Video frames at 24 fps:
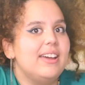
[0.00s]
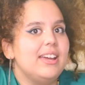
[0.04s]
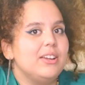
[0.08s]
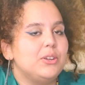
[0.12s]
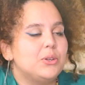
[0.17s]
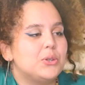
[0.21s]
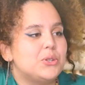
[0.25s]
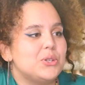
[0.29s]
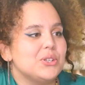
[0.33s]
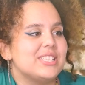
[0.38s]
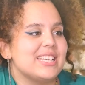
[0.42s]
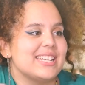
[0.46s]

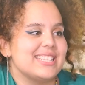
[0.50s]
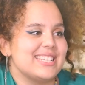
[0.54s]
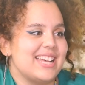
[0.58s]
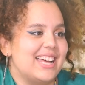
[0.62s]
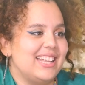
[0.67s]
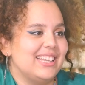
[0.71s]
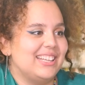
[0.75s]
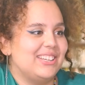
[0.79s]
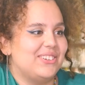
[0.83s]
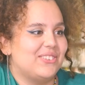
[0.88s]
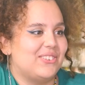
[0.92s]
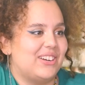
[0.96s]
Ve küçük
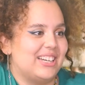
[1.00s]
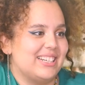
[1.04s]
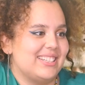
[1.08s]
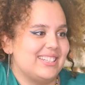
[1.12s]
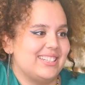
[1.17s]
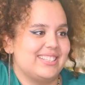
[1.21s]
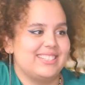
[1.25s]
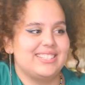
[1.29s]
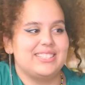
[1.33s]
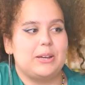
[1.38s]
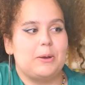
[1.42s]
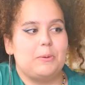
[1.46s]
cezaları
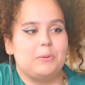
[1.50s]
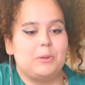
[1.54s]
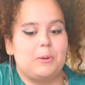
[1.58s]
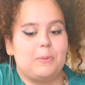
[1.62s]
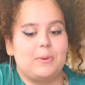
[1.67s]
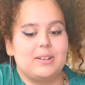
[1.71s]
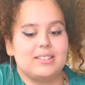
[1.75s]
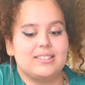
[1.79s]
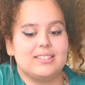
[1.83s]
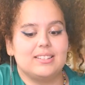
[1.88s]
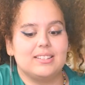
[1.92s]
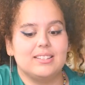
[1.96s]
var
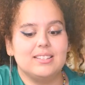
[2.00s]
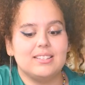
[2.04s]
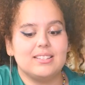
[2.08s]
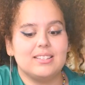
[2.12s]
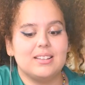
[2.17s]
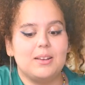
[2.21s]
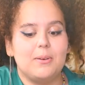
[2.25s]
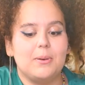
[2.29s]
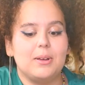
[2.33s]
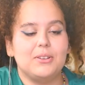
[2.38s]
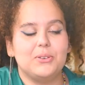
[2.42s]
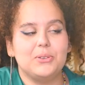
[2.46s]

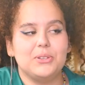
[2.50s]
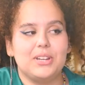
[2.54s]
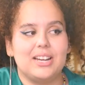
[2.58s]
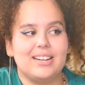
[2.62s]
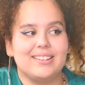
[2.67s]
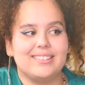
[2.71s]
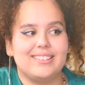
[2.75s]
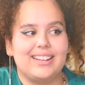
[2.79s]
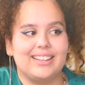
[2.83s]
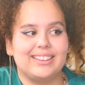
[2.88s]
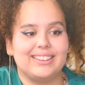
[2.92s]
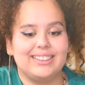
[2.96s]
cevaplamazsanız. Ama
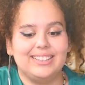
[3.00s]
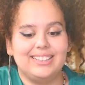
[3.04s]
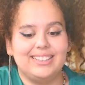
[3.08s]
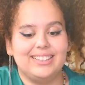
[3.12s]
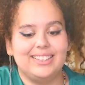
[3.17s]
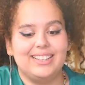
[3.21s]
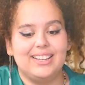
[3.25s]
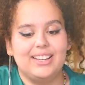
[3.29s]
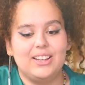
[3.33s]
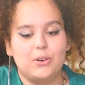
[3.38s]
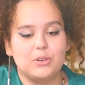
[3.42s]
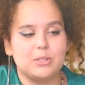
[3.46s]
onlar tatlı.